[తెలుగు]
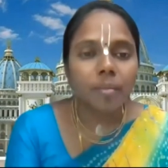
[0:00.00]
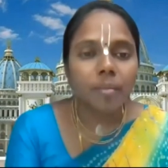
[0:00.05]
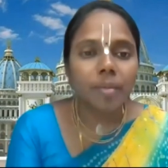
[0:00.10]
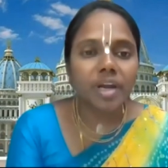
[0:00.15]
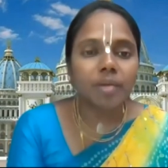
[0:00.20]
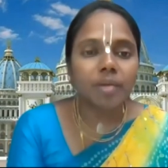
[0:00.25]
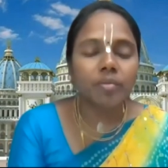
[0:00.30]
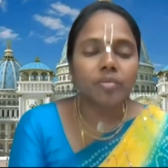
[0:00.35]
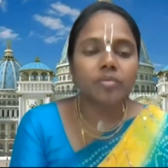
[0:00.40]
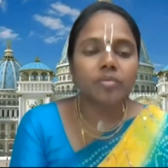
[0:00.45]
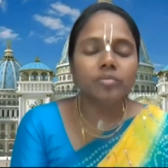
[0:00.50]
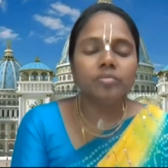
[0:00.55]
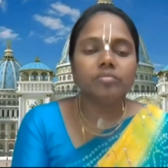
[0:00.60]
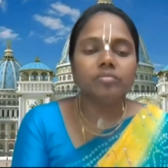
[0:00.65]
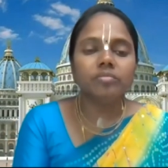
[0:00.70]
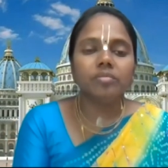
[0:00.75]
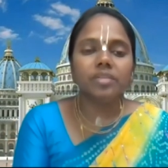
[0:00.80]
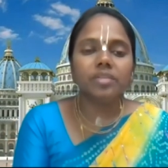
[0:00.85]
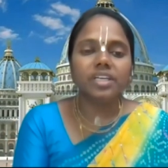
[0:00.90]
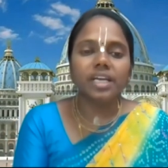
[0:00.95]
మనము
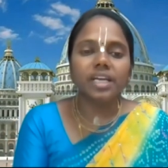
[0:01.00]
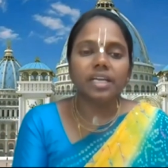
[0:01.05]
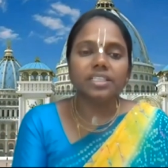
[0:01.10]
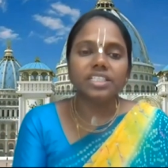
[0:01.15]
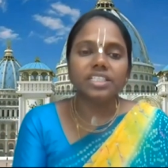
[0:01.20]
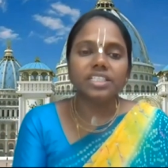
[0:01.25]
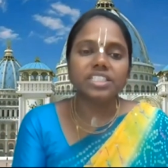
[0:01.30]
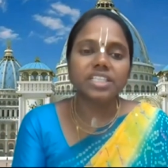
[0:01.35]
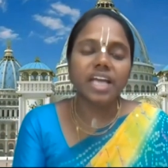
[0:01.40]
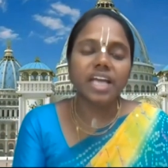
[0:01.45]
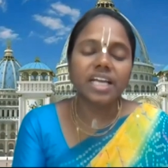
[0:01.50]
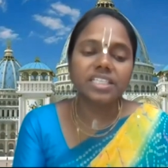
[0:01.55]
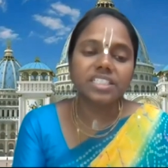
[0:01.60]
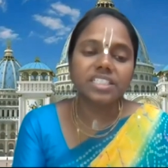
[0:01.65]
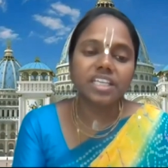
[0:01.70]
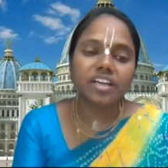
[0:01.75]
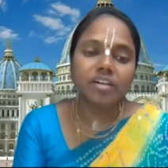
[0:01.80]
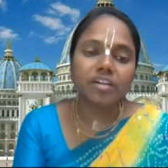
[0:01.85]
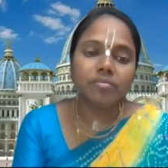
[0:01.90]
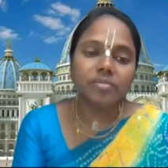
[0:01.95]

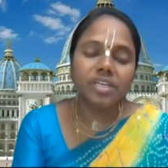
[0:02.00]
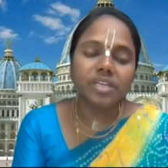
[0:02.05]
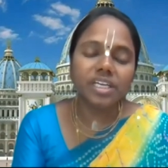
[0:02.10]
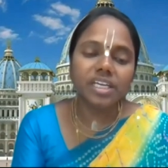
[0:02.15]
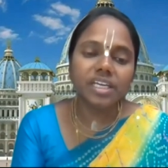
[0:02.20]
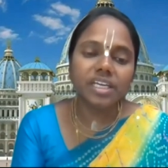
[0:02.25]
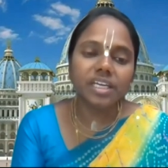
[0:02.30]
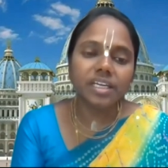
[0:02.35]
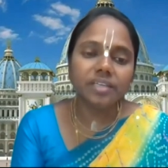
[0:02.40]
శిష్టాష్టకంని